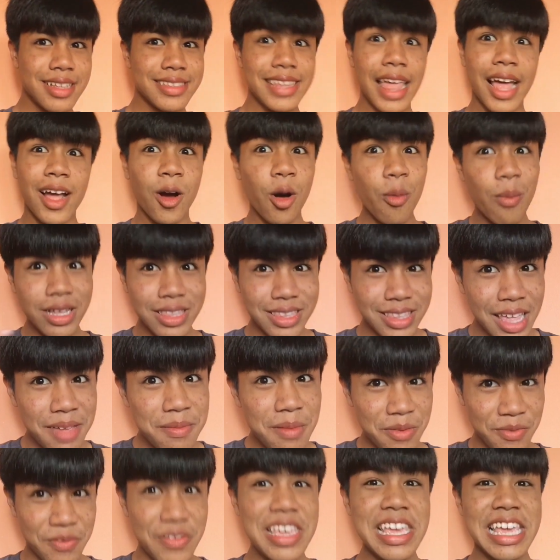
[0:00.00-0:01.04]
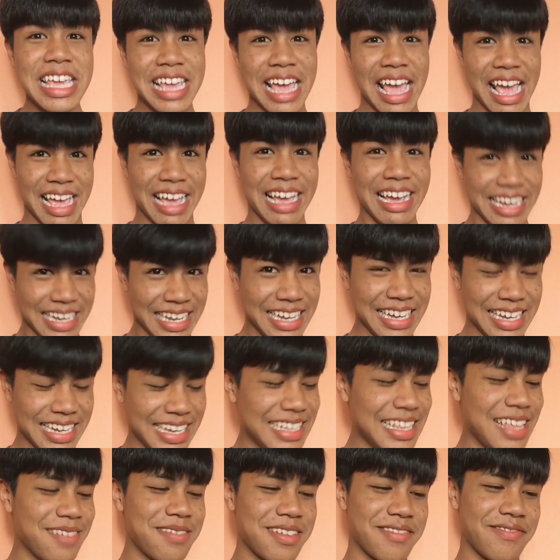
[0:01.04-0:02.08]
แต่ก็มาได้มาฟรีไง เออ
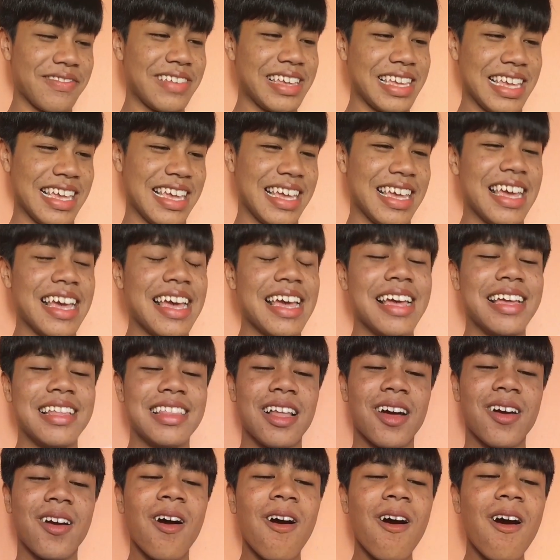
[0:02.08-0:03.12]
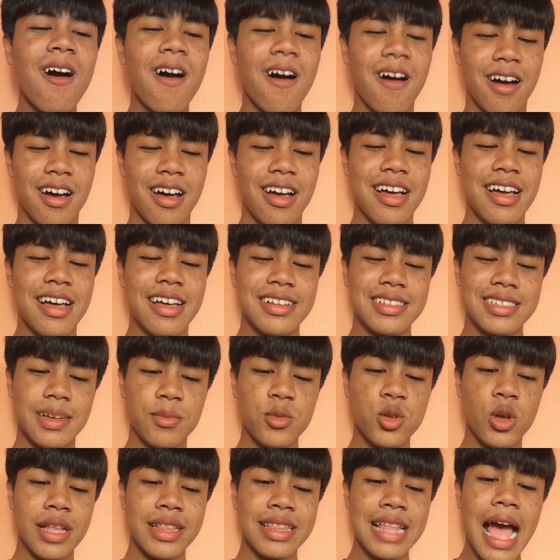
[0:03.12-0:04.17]
ได้มาฟรี แล้วก็
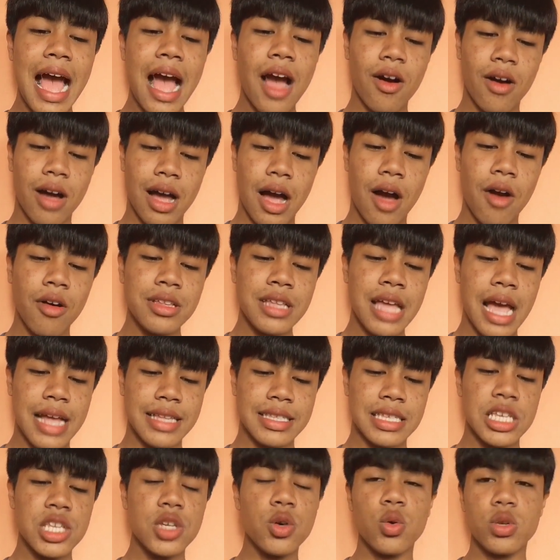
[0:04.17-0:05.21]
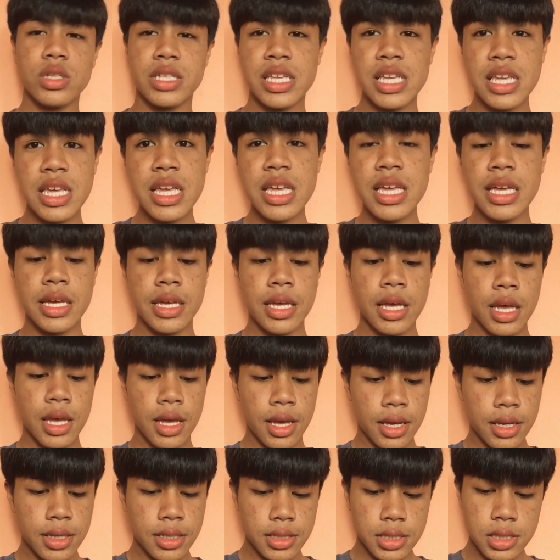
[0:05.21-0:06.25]
จำนวนหน้าของเขาเนี่ยจะอยู่ที่
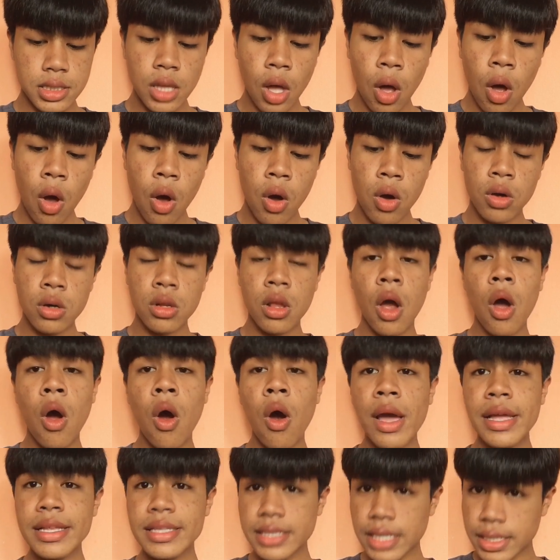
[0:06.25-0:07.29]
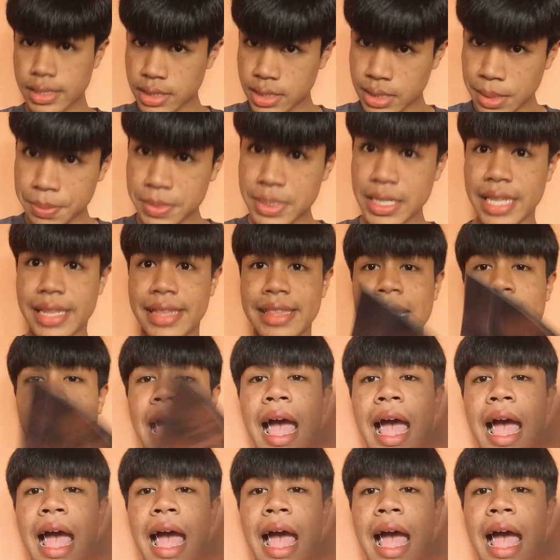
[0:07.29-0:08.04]
277 ห